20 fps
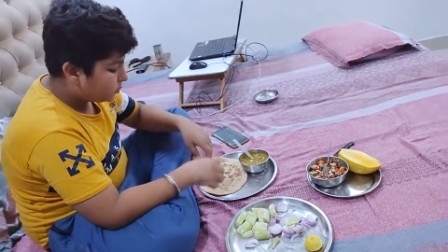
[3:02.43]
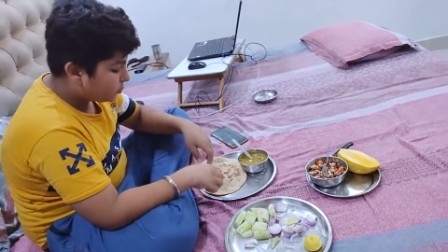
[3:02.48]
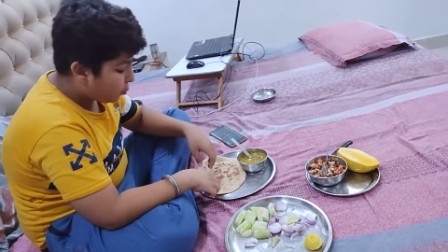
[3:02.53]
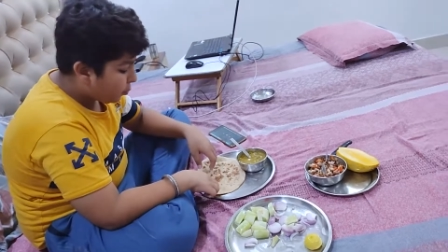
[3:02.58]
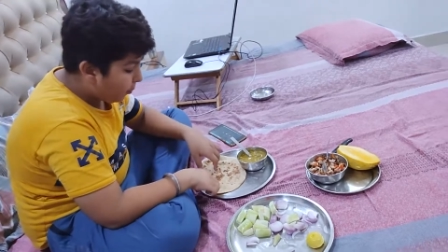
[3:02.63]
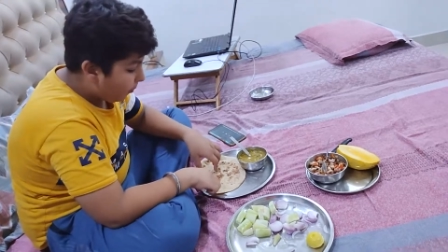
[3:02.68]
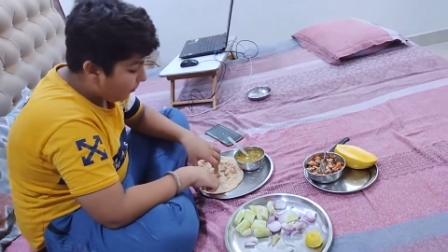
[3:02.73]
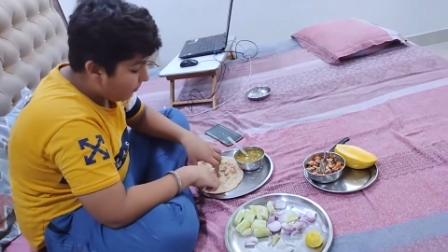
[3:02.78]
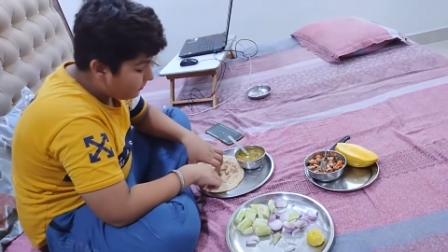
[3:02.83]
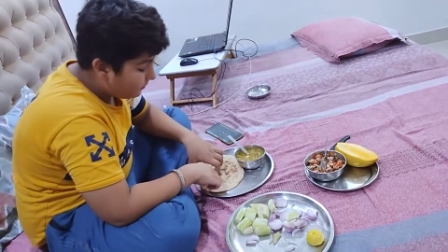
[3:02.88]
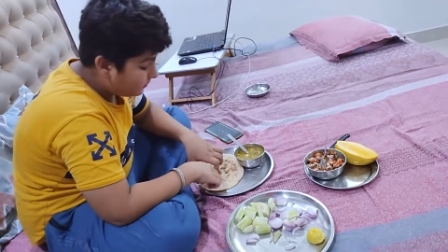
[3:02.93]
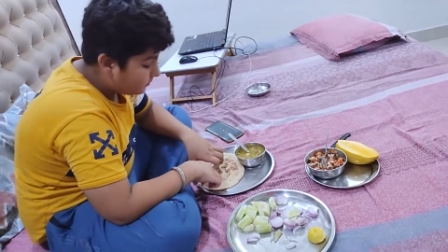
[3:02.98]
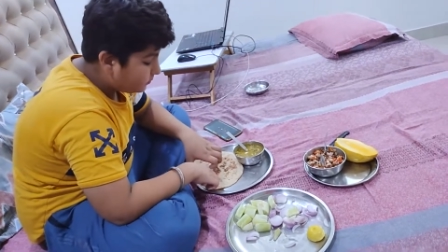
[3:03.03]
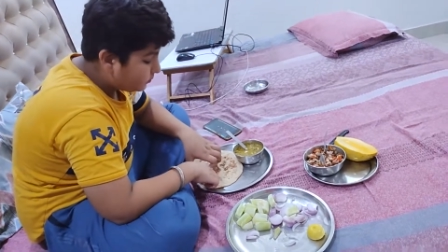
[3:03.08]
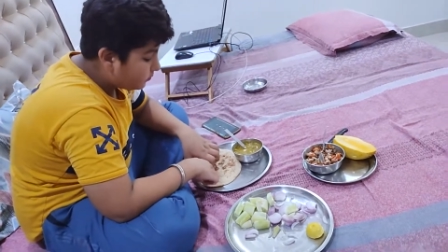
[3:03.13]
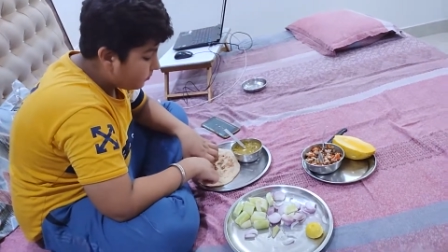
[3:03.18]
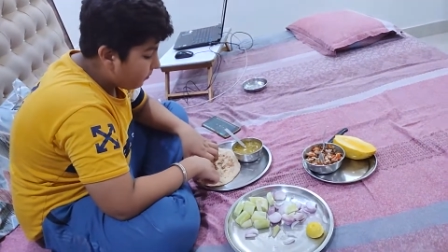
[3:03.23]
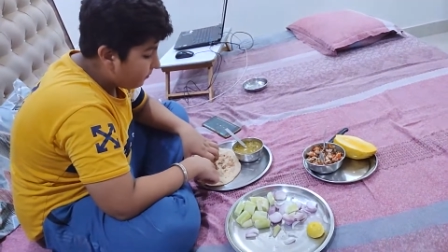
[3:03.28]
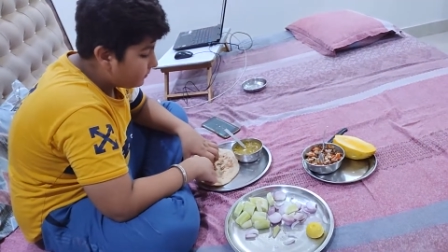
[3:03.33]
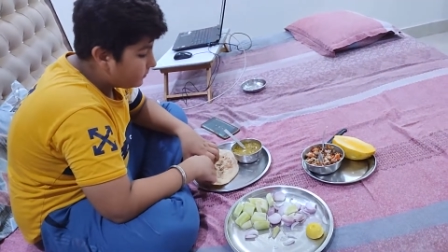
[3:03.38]
हैं अपना
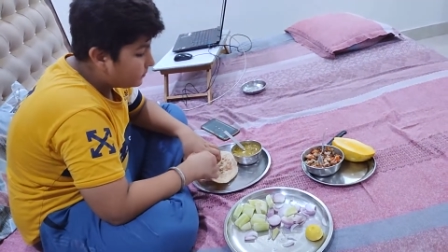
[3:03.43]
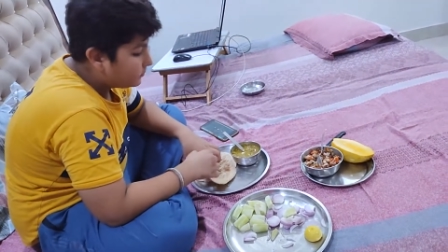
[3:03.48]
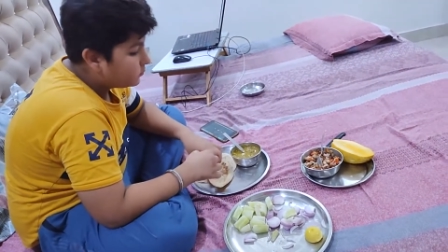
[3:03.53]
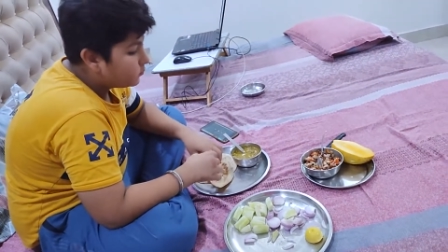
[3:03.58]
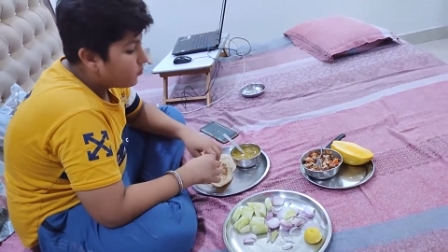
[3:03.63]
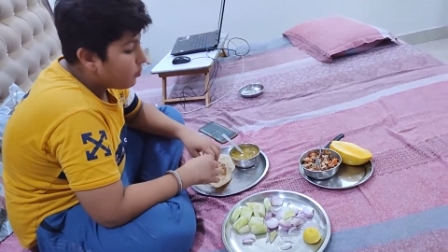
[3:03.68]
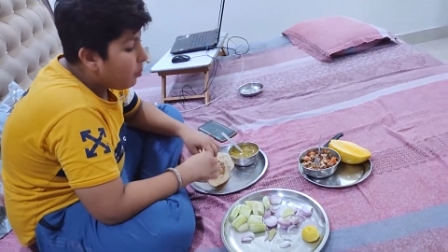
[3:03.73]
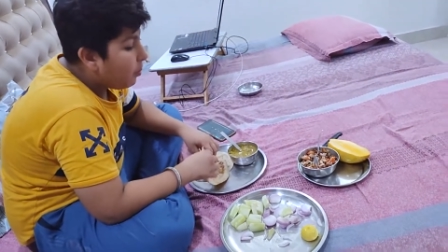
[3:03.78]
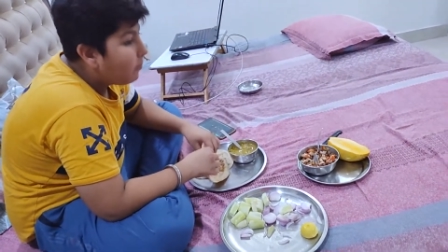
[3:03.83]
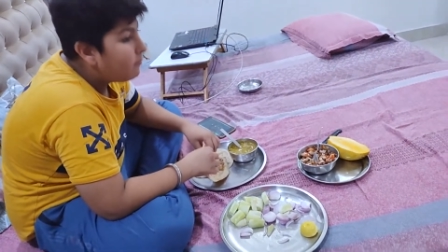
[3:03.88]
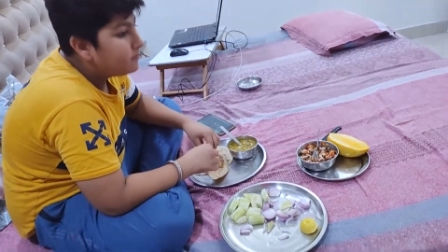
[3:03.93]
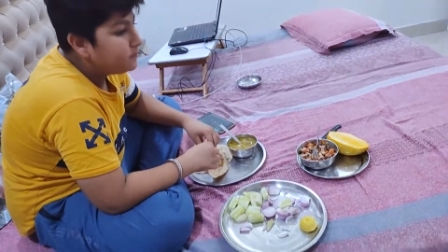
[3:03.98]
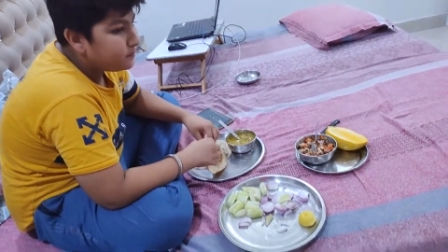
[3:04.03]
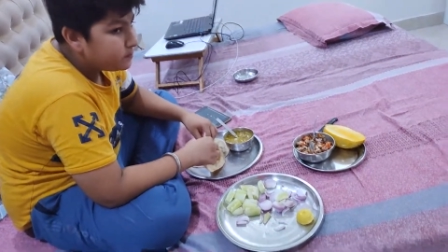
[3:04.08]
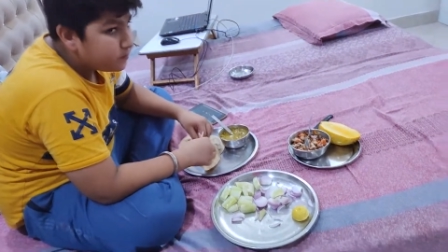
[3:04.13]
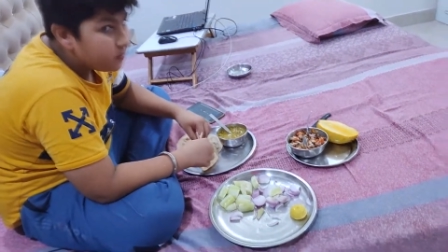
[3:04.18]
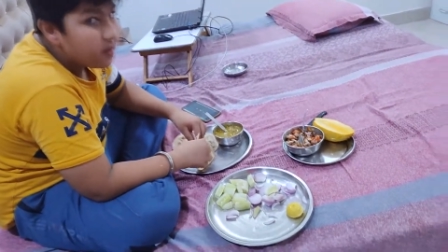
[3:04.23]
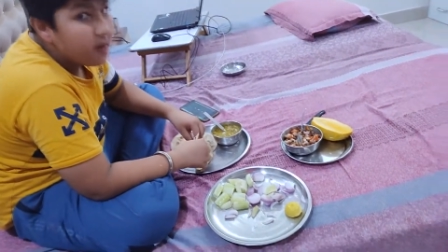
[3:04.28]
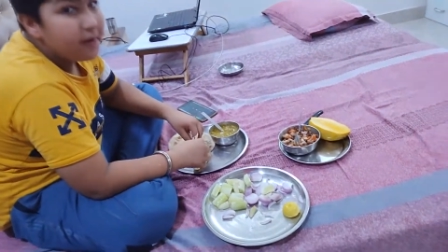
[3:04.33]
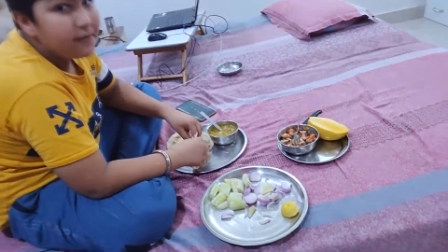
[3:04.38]
लंच
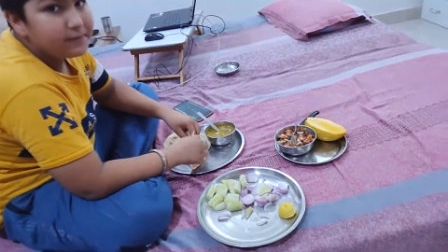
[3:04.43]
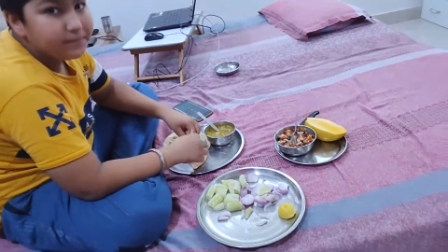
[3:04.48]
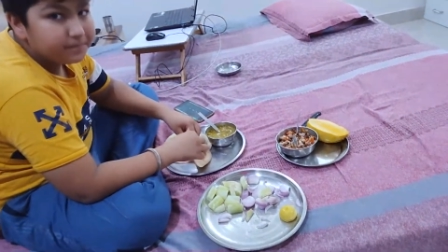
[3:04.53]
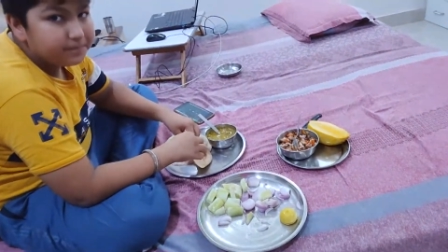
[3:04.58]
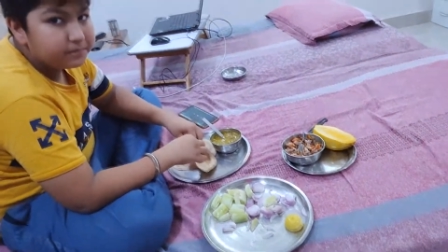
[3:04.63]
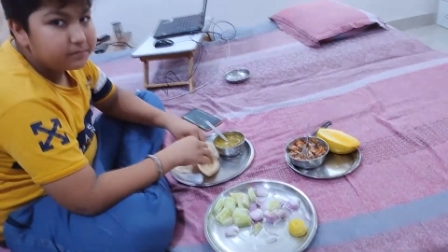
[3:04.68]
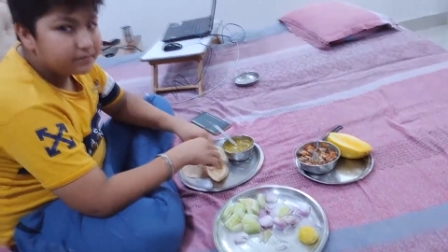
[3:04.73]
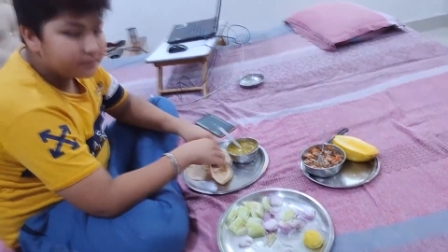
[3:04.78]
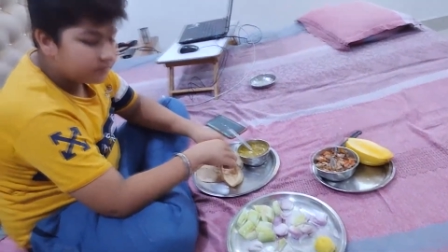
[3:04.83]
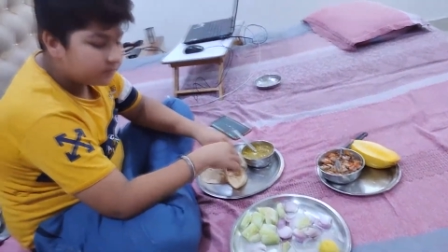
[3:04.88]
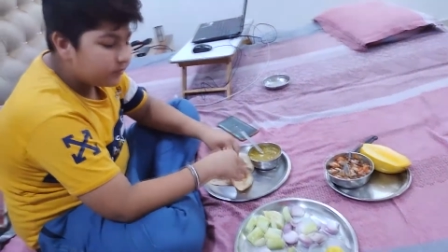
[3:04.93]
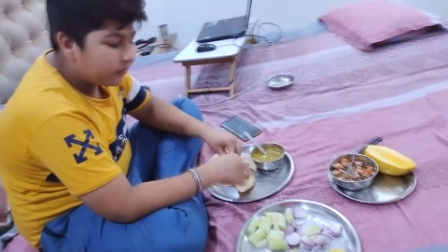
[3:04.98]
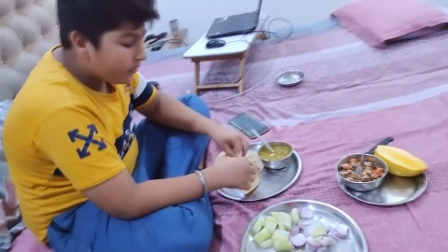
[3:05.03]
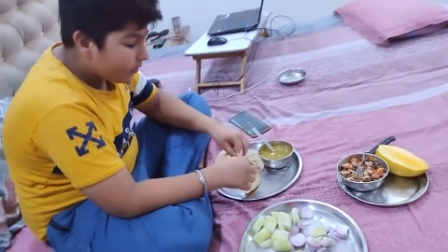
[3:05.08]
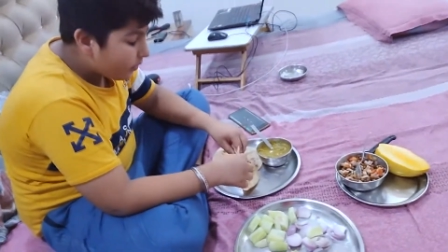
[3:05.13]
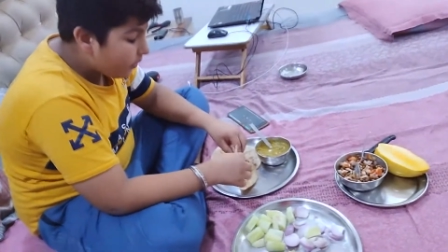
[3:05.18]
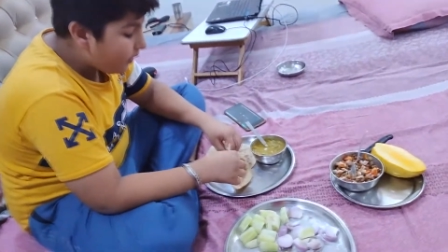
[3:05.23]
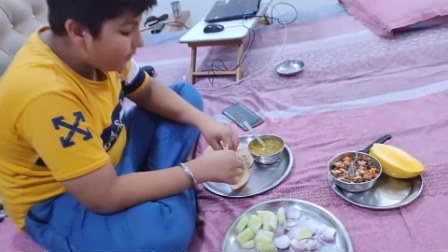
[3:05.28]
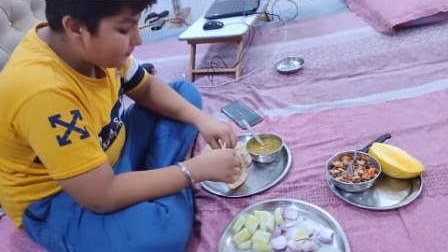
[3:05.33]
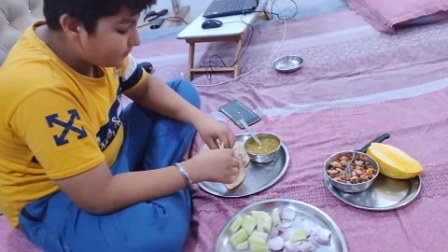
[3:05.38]
और लंच में
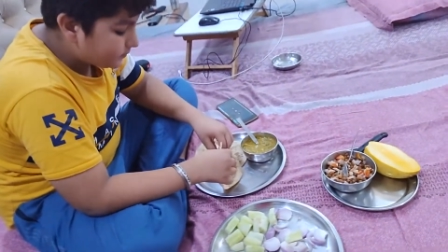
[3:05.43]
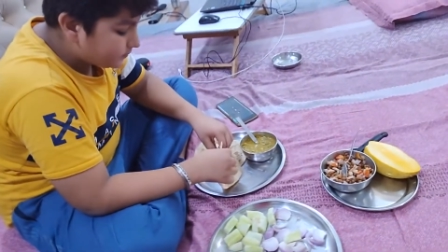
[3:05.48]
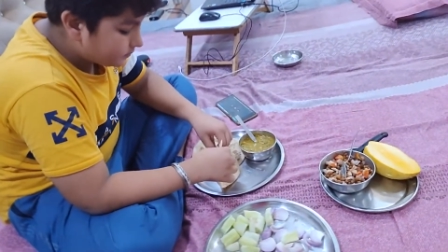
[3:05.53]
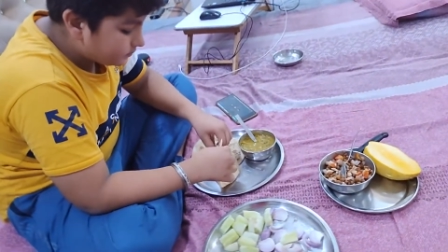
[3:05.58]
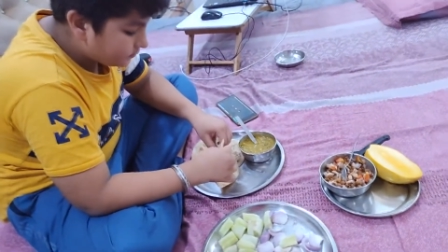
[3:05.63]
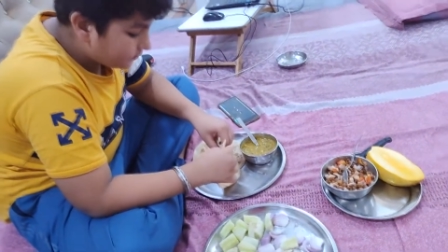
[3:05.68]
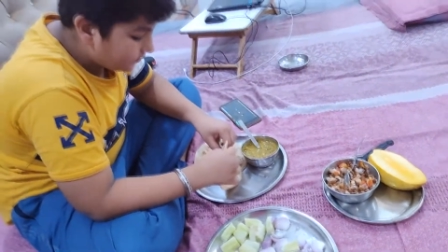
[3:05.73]
बना है